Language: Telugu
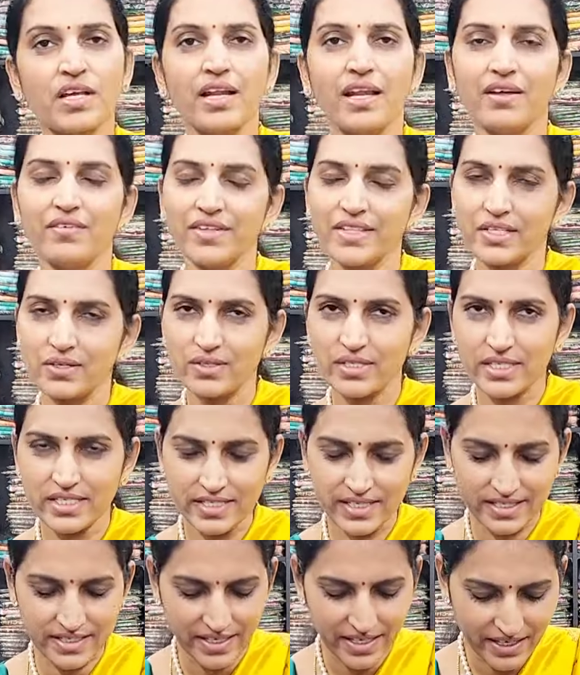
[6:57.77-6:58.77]
లెవెన్ థౌజండ్
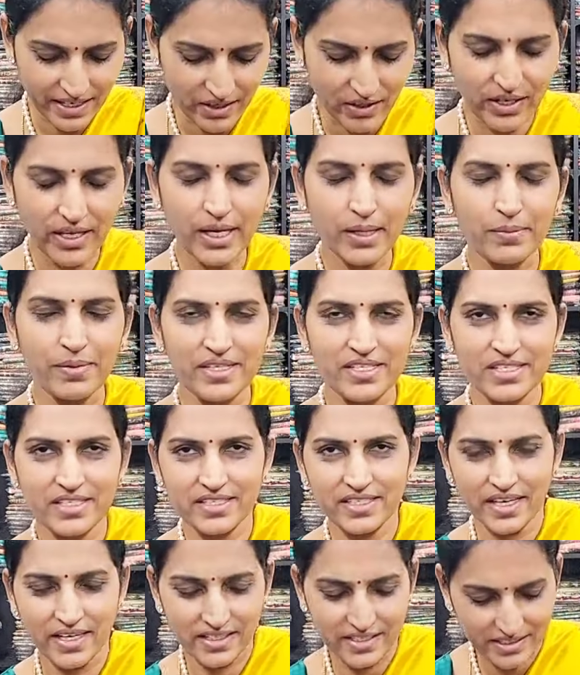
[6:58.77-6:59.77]
సిక్స్ హండ్రెడ్లో ఈ బెస్ట్
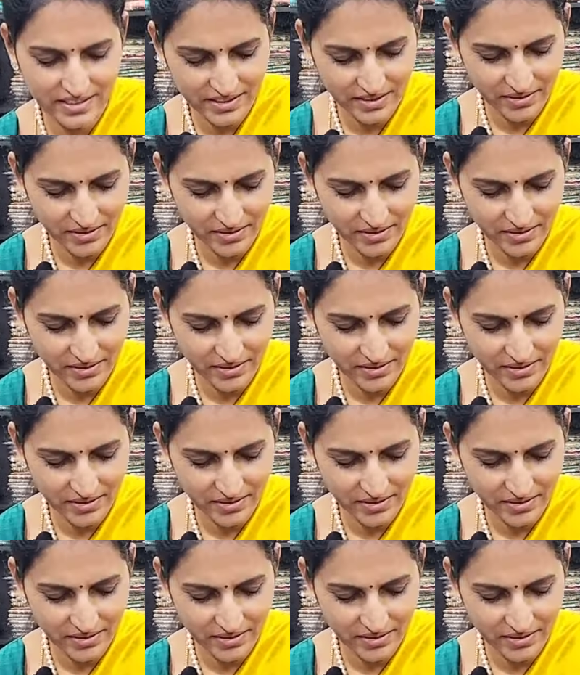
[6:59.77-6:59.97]
శారీస్